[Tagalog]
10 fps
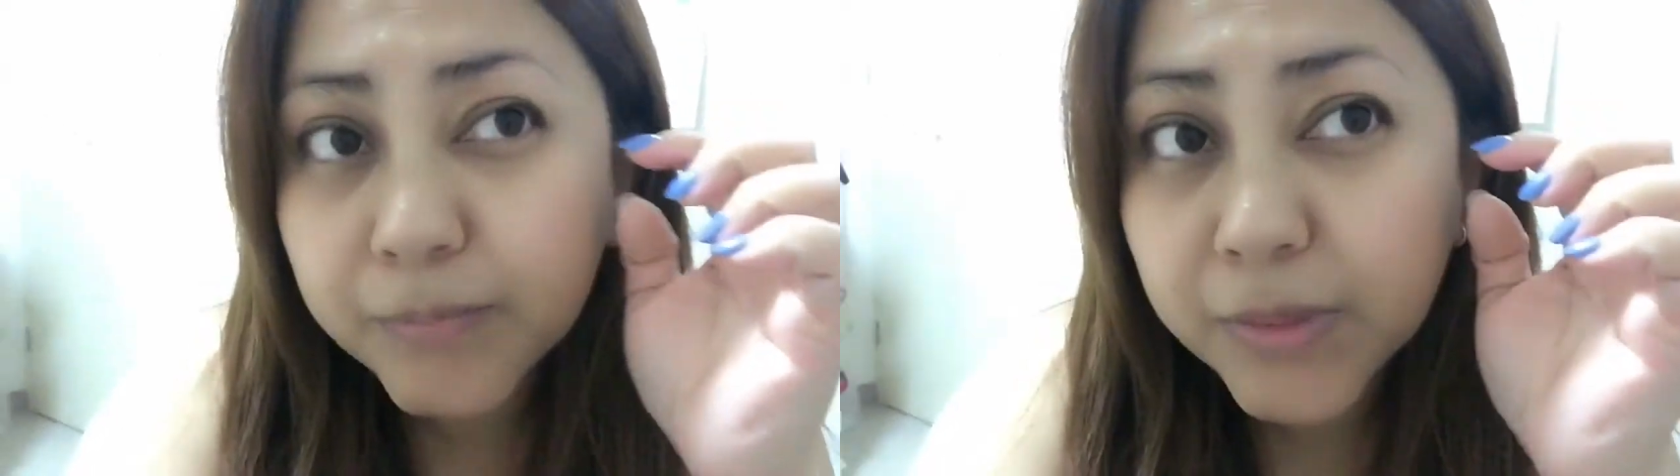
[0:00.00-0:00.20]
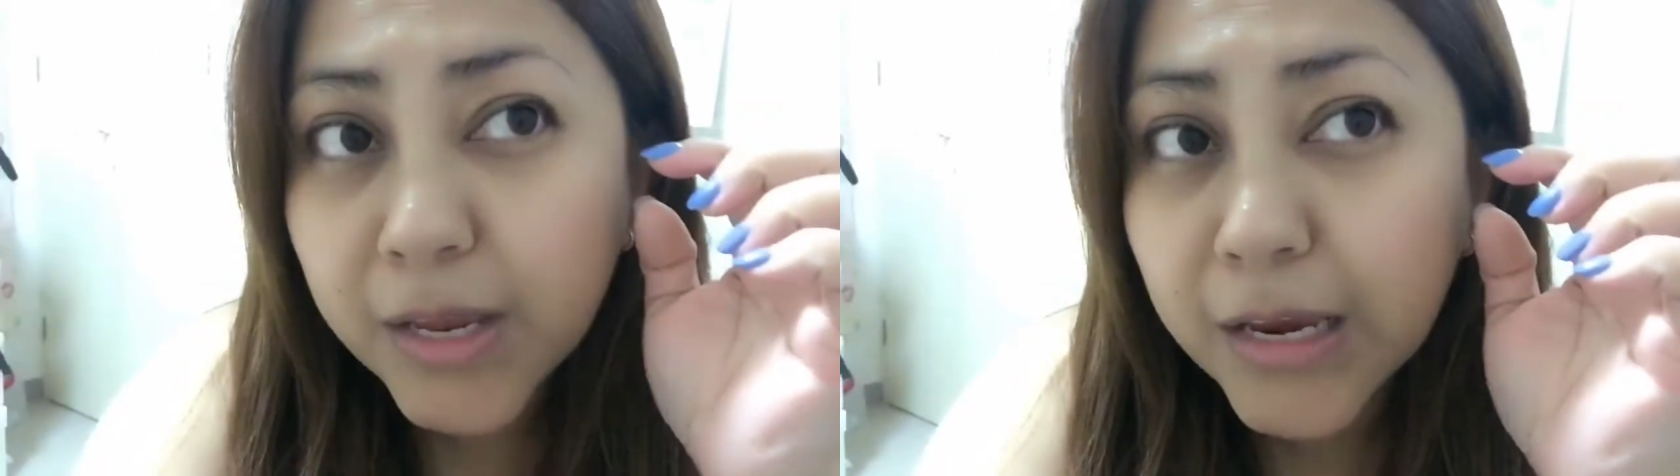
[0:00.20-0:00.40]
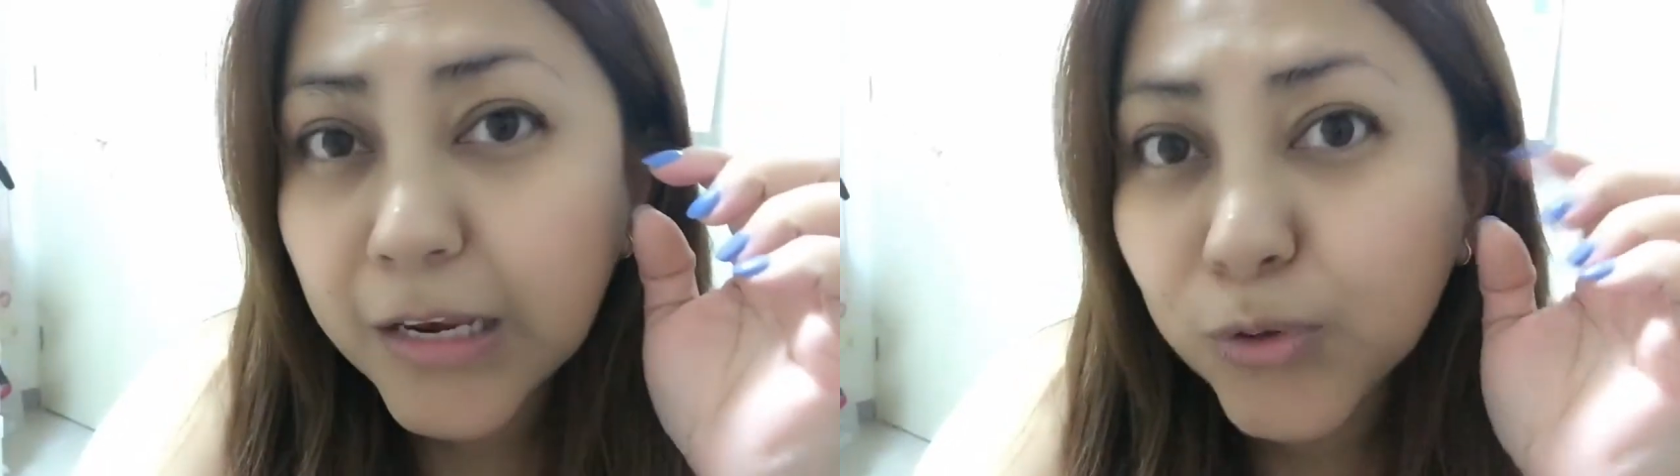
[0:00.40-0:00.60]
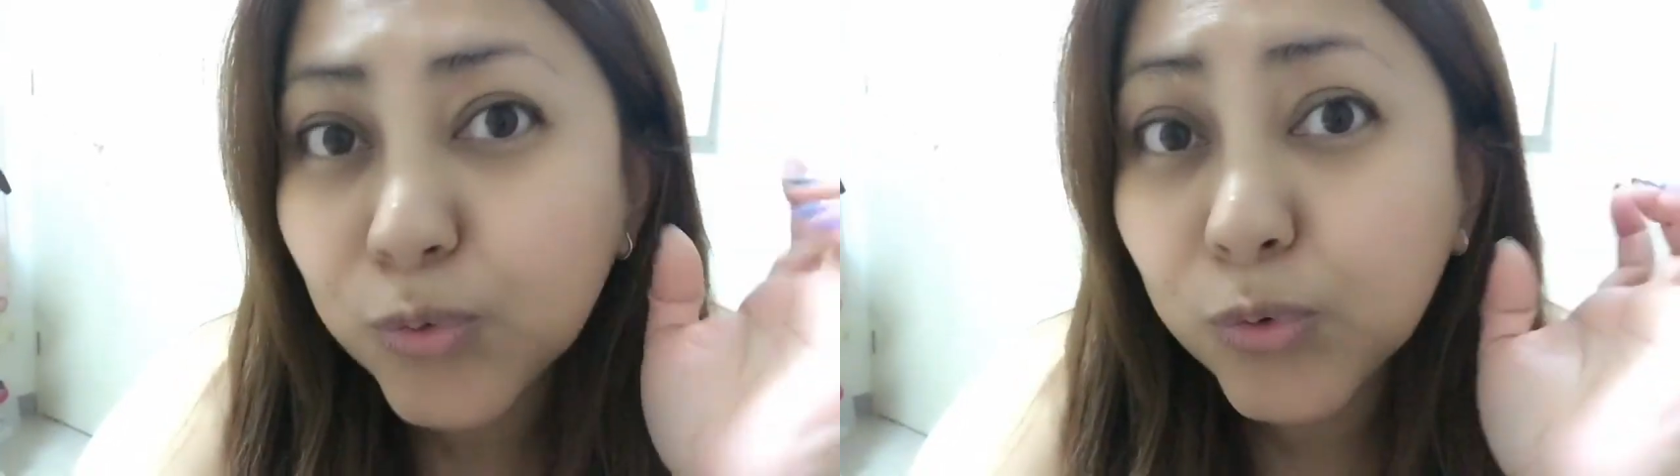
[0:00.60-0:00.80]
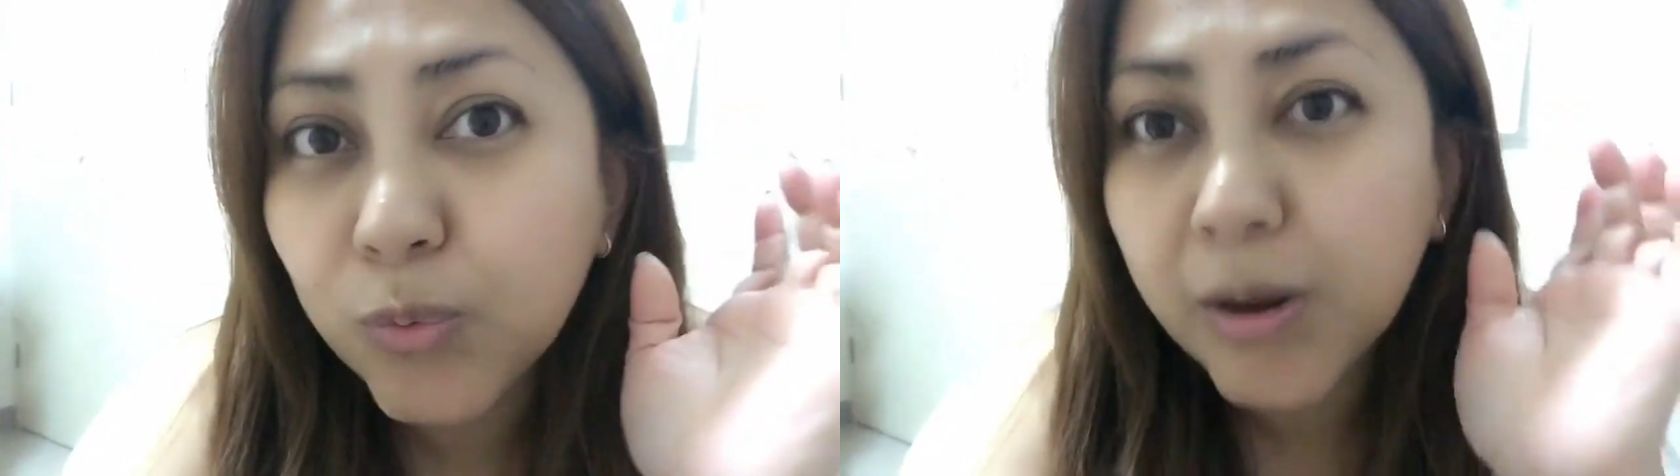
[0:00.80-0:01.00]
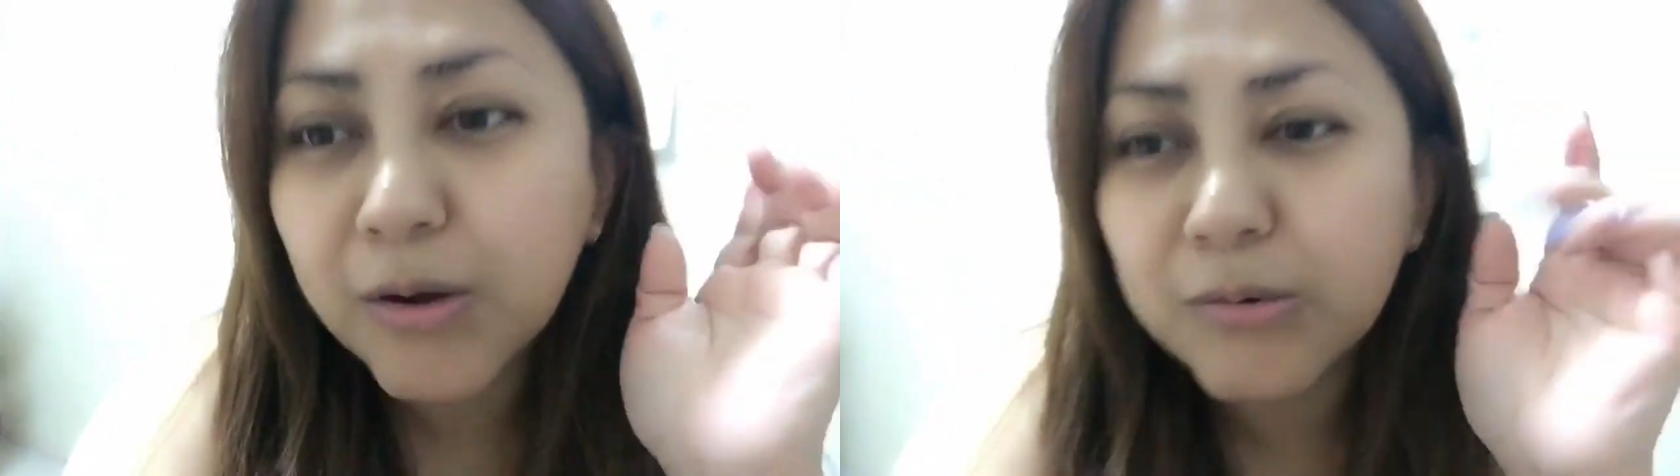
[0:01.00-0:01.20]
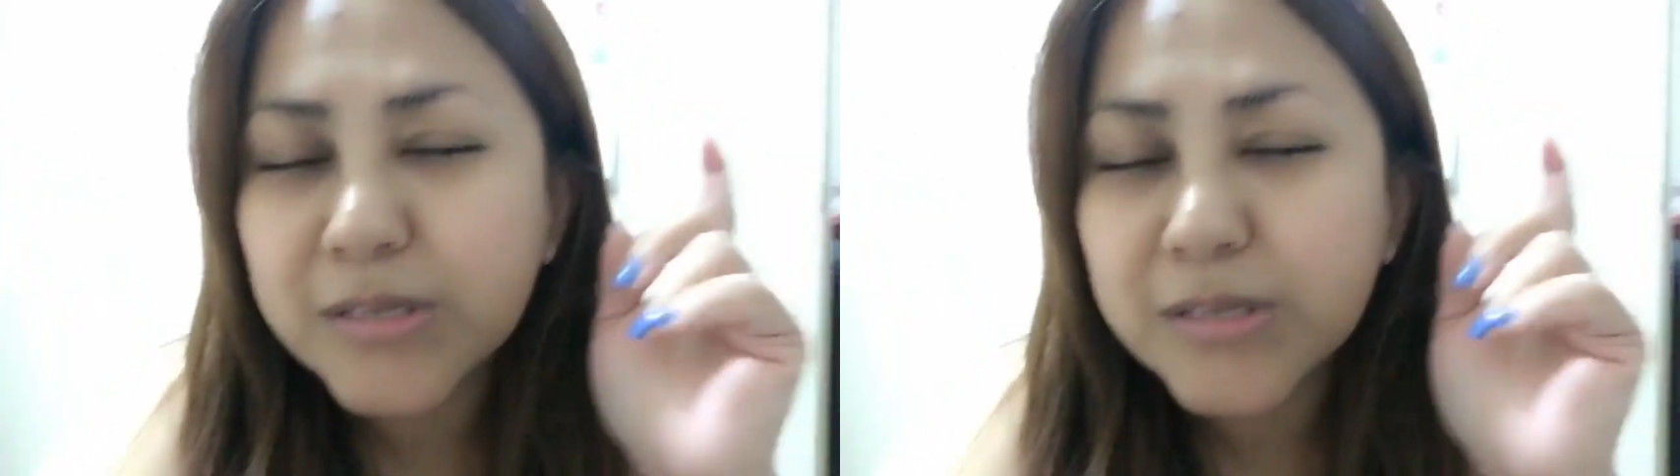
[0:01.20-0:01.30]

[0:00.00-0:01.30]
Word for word: dahil natutuwa ako